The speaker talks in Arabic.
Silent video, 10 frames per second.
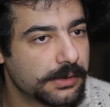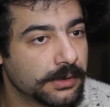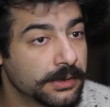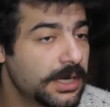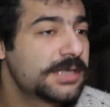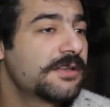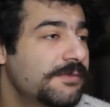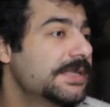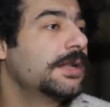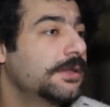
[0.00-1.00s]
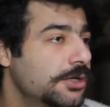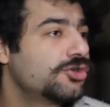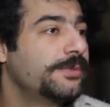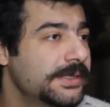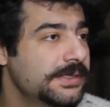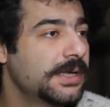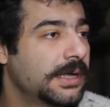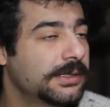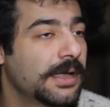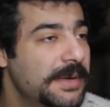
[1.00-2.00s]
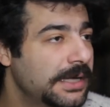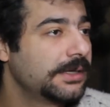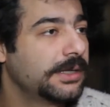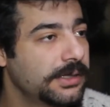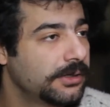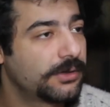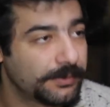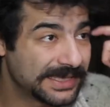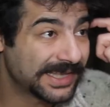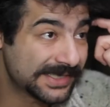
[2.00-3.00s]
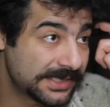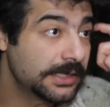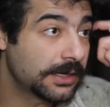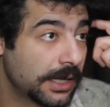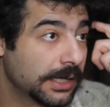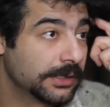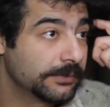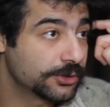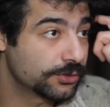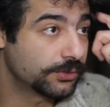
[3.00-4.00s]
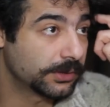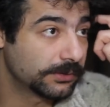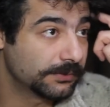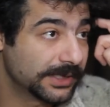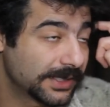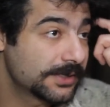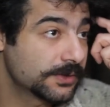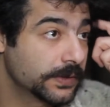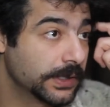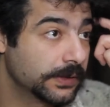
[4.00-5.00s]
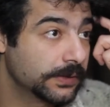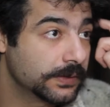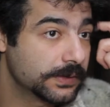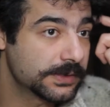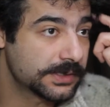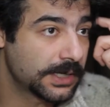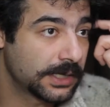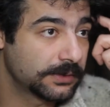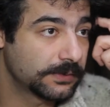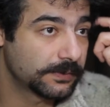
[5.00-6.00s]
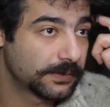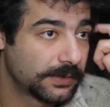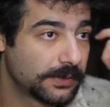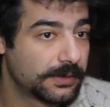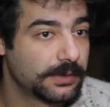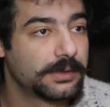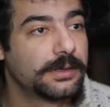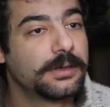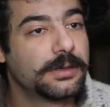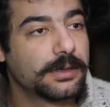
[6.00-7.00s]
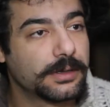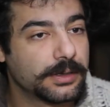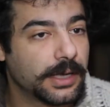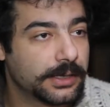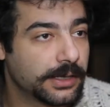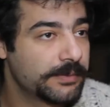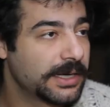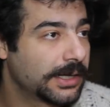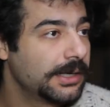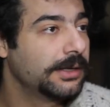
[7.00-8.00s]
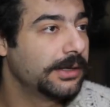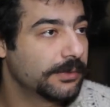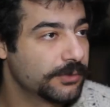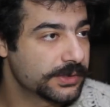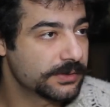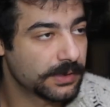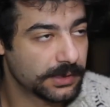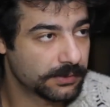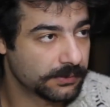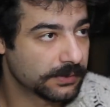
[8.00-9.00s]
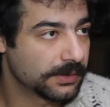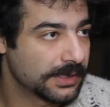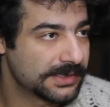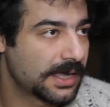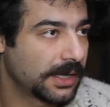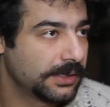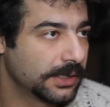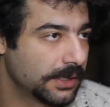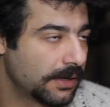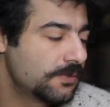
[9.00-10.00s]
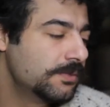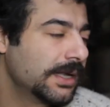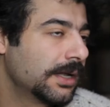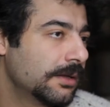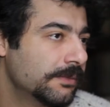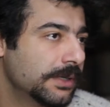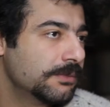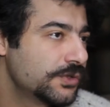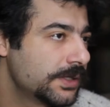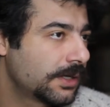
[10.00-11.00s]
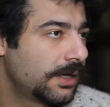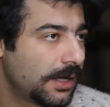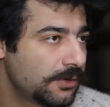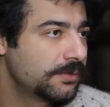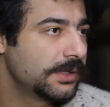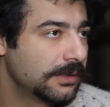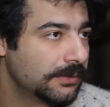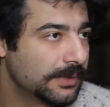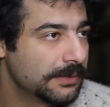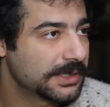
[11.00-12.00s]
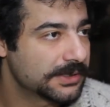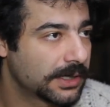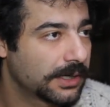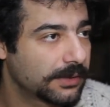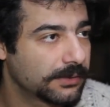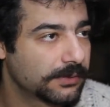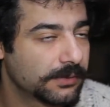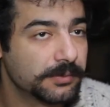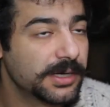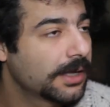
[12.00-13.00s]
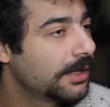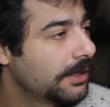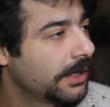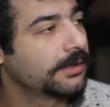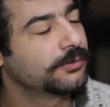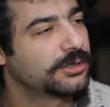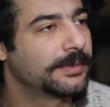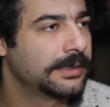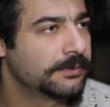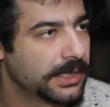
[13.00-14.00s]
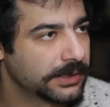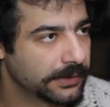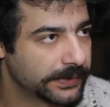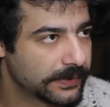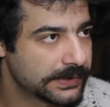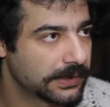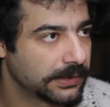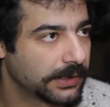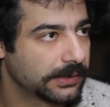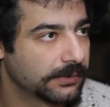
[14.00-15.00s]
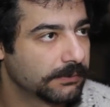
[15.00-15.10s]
للاسف مثلا تجربه زياد كمان هي نوع من تكسير لهذا المشروع بتكسره لانه زياد يعني عمل كل اللي عمله سواء آه، اذاعيا او بالموسيقى او بالمسرح وبالاخير ليك المجتمع اللبناني لوين وصل يعني